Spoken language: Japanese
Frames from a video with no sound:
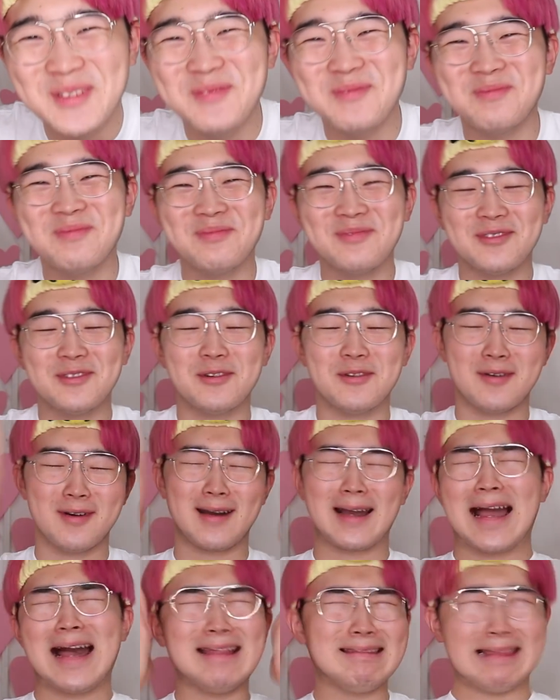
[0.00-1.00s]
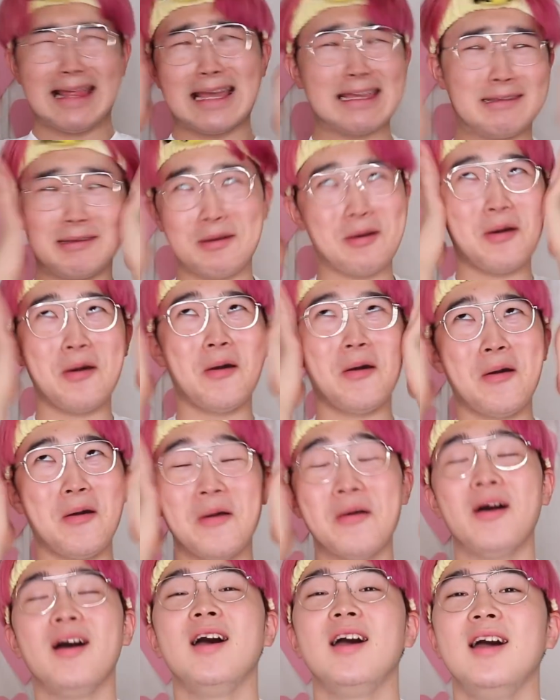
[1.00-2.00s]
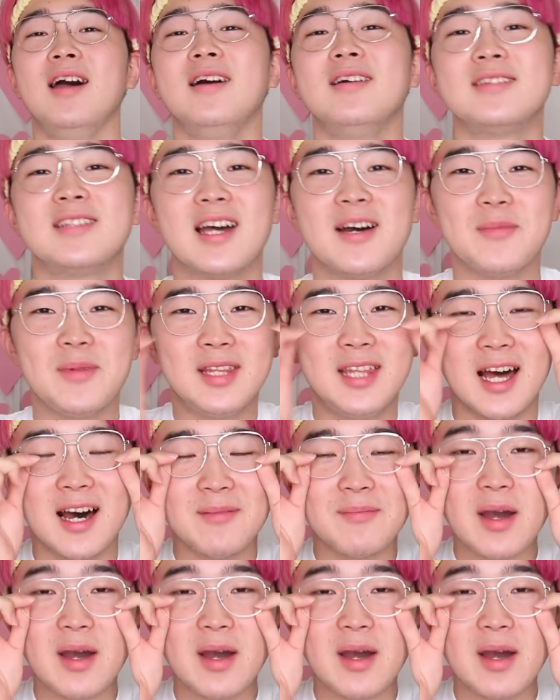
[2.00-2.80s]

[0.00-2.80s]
もうわかんないよーじゃあみんな、